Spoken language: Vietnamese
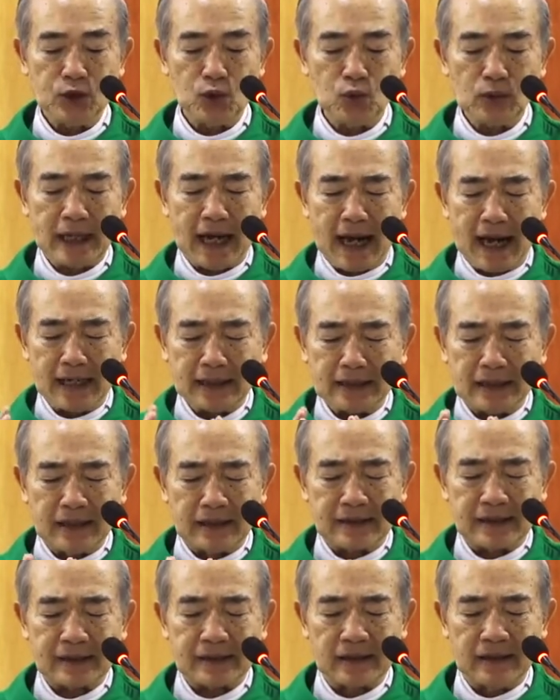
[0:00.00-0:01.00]
chúng ta đã
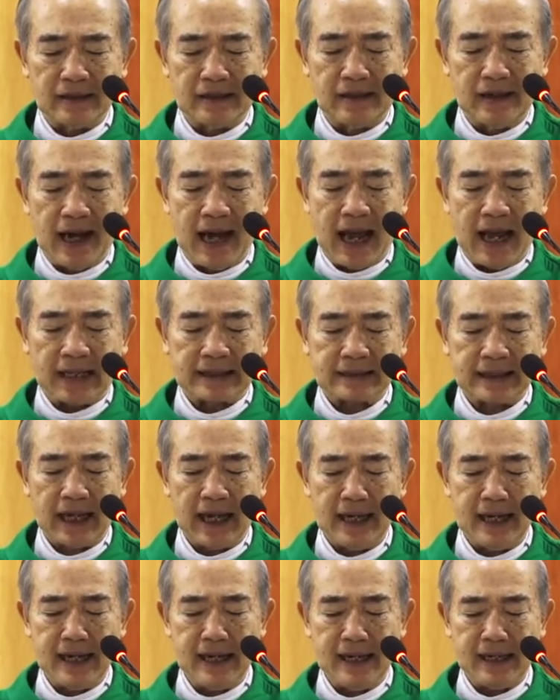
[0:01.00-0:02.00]
thực sự là
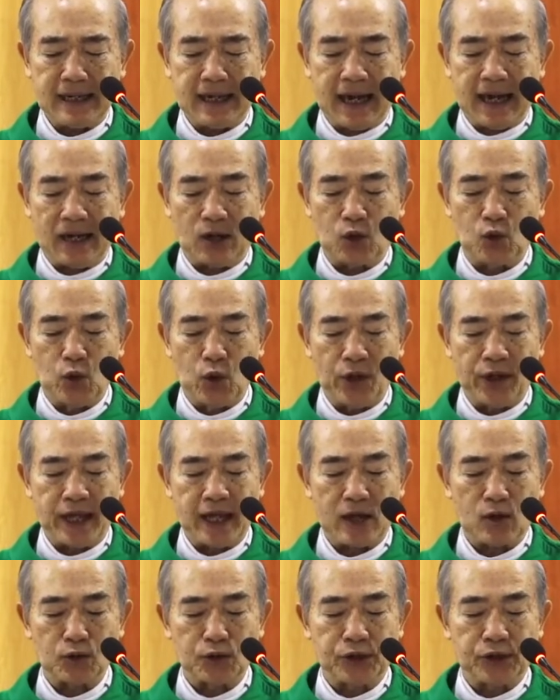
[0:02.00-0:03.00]
thân cận của
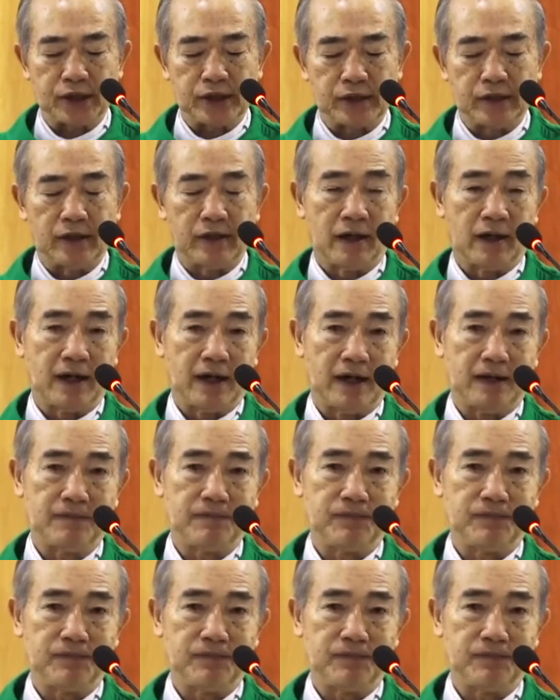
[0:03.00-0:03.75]
nhau chưa?